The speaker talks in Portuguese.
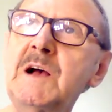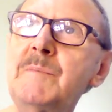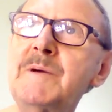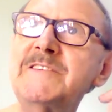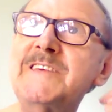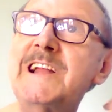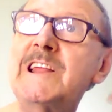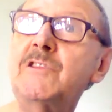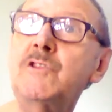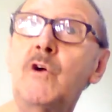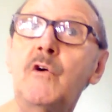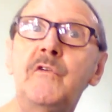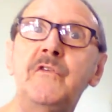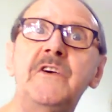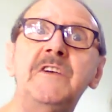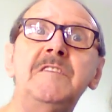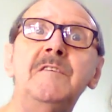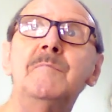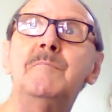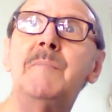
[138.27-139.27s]
mas ela te
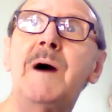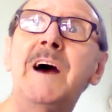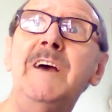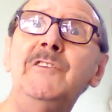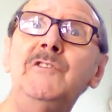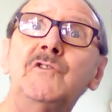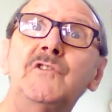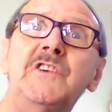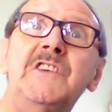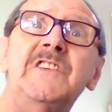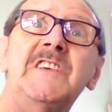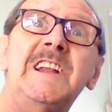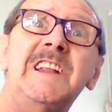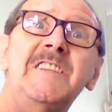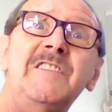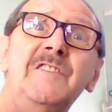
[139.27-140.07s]
ofende mais do que se ela